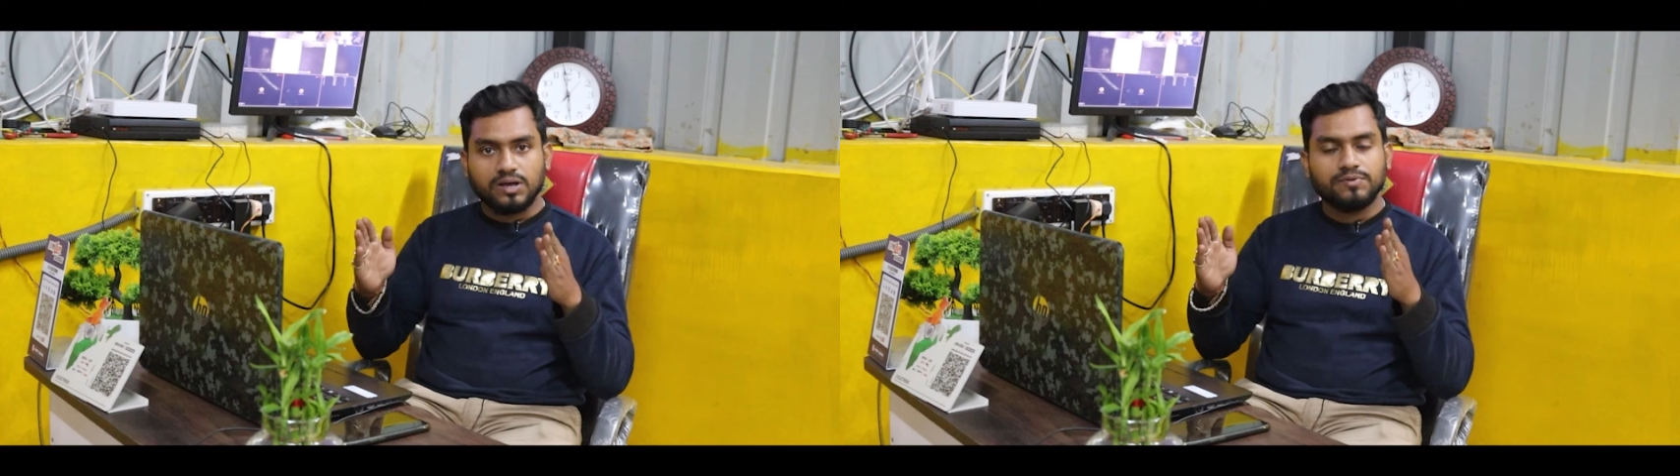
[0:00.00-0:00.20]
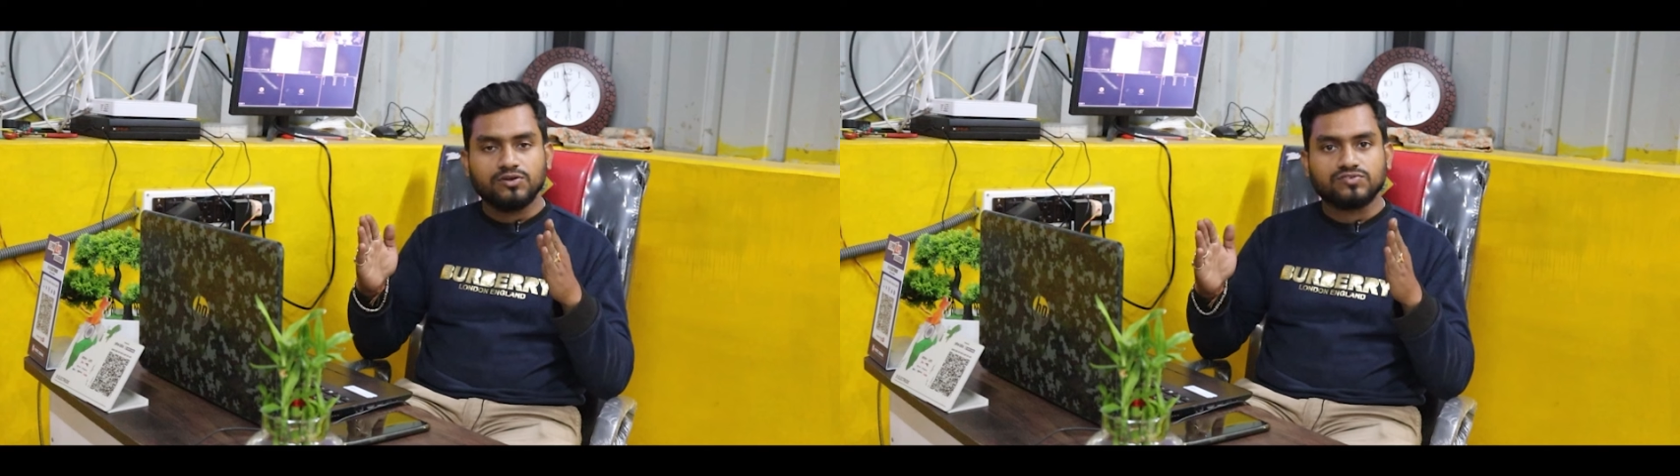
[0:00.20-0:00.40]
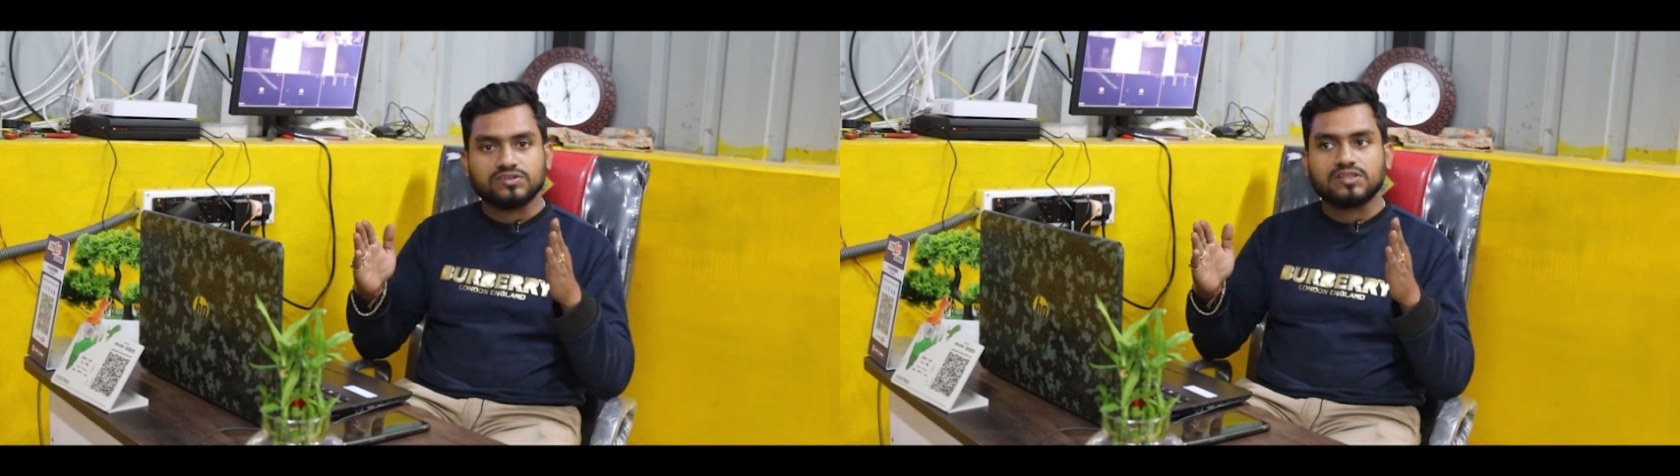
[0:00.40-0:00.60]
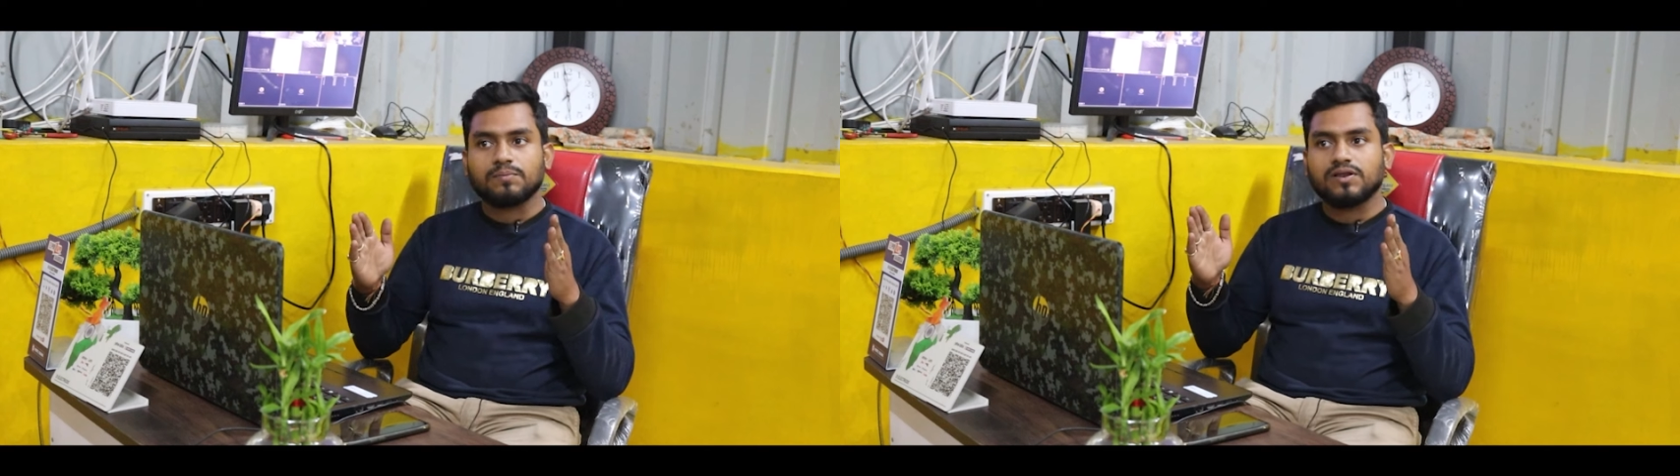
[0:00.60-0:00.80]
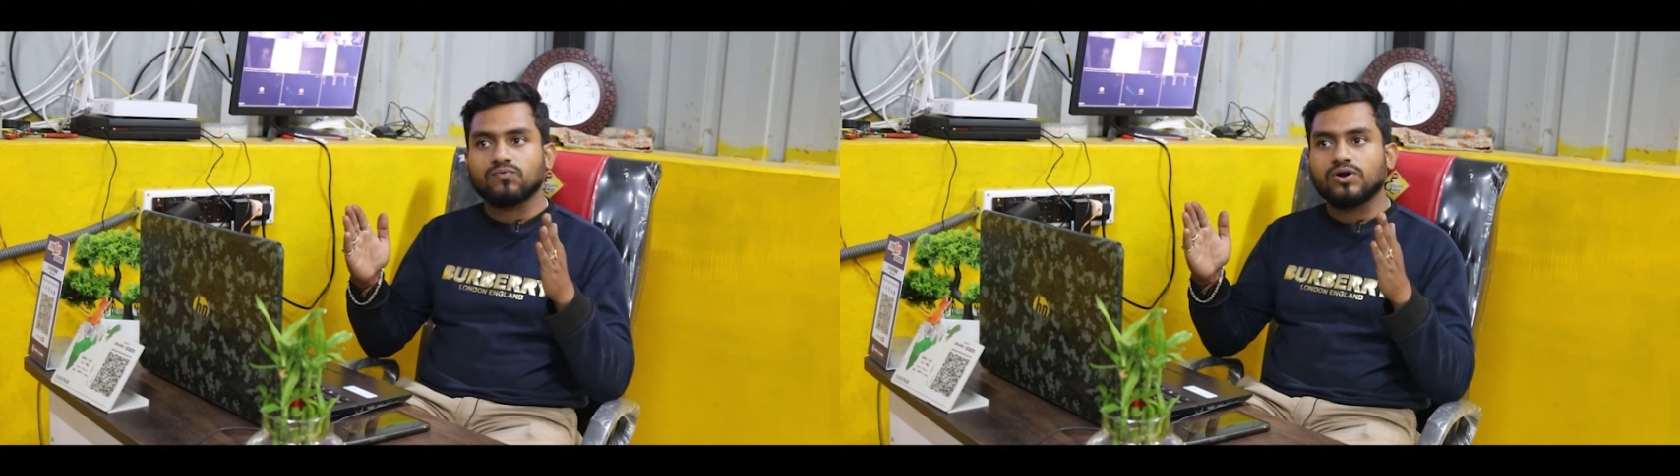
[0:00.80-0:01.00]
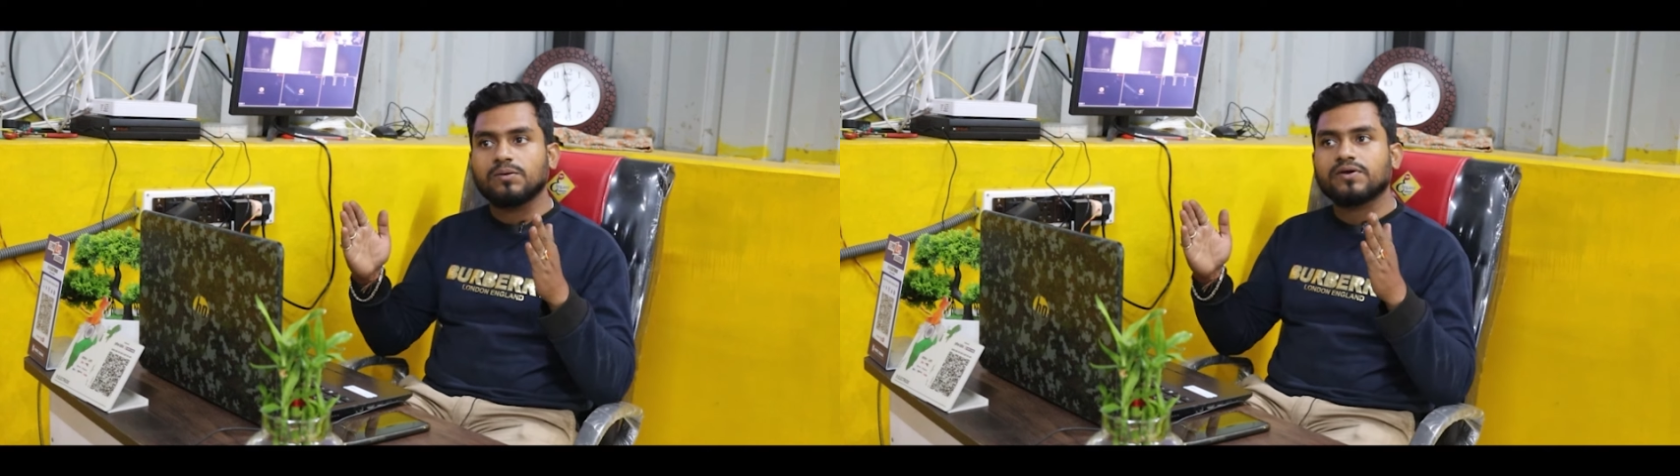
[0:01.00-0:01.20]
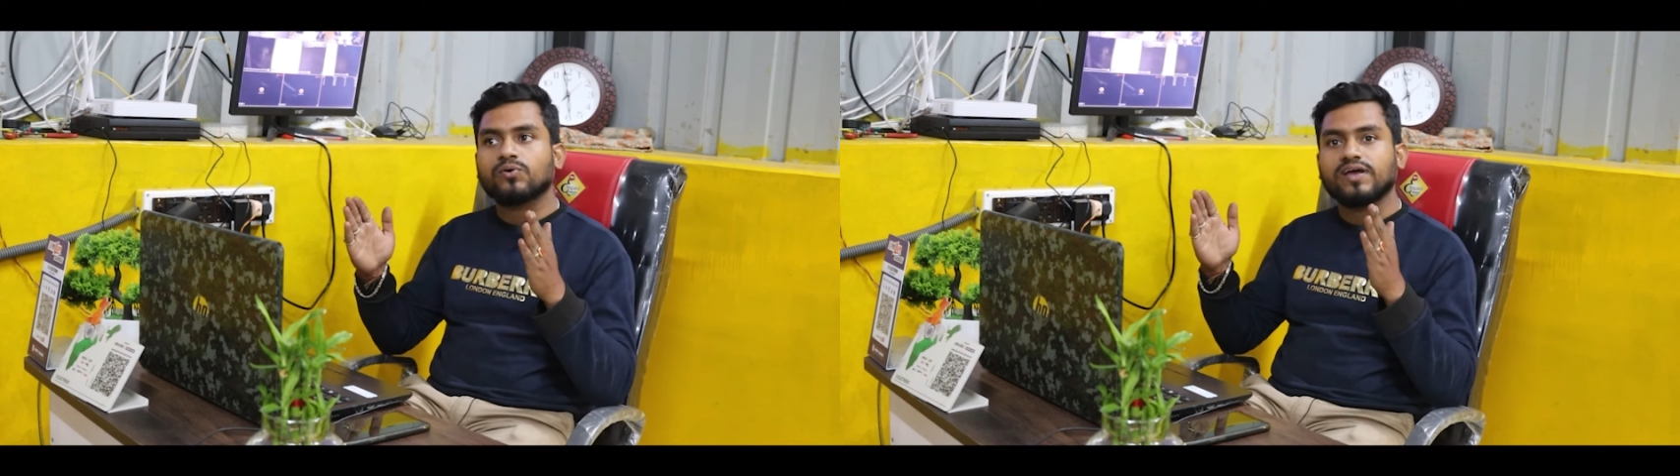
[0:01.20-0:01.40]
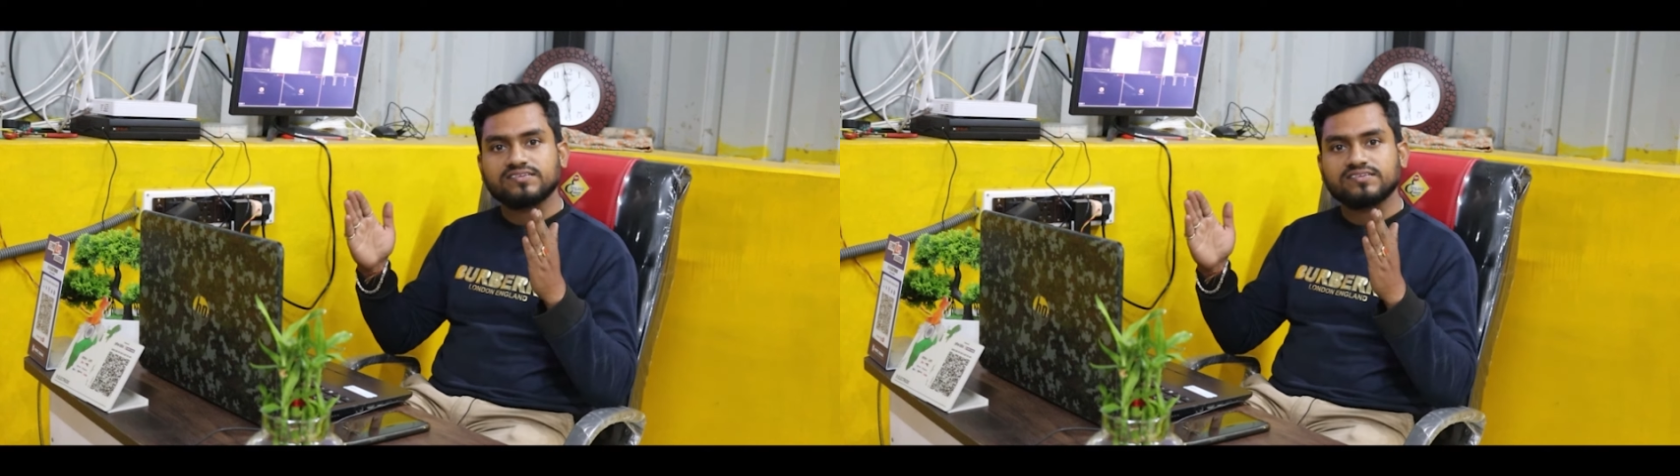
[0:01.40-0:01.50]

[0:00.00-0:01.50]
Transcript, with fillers: कभी नहीं हो सकता है मतलब वर्ल्ड में कोई